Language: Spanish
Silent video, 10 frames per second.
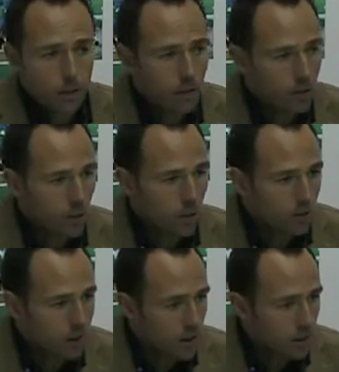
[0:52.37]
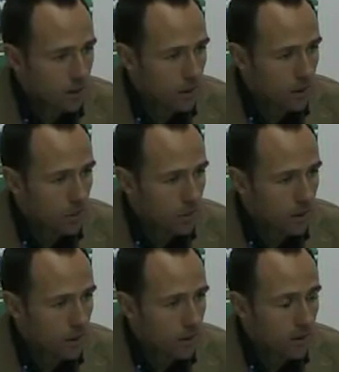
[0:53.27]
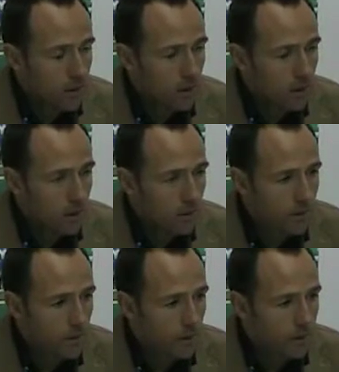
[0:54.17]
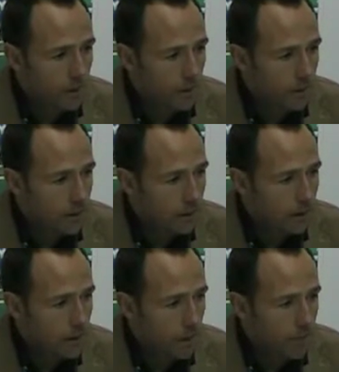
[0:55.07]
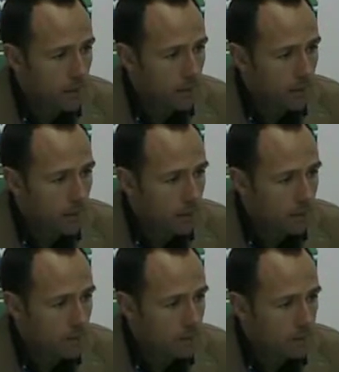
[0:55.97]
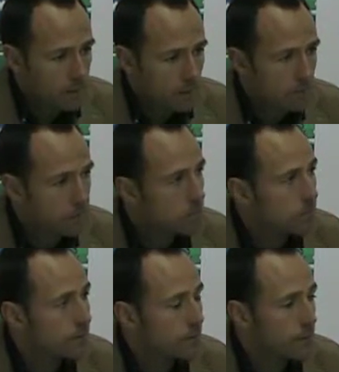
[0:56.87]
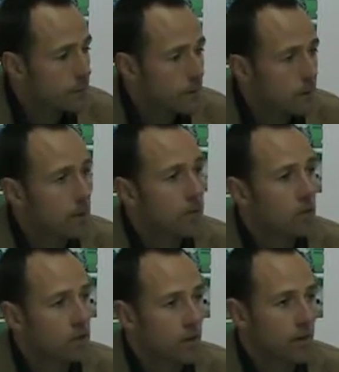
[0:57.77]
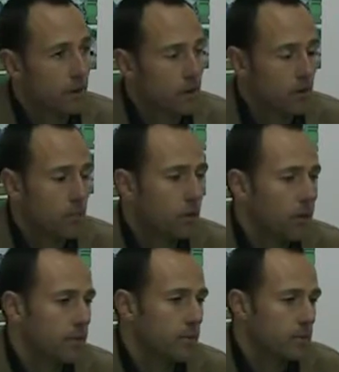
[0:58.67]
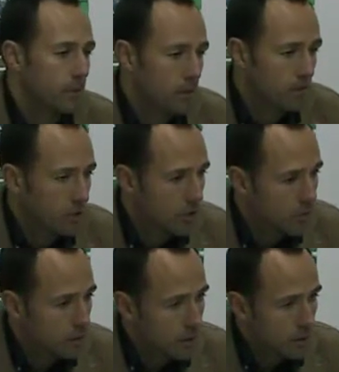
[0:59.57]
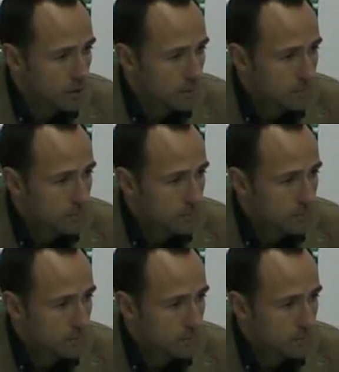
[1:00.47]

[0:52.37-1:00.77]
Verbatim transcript: y no hemos encontrado ninguna opción de hacer ni el más mínimo peligro. Mm, prácticamente hemos contabilizado los poquísimos tiros que hemos hecho a portería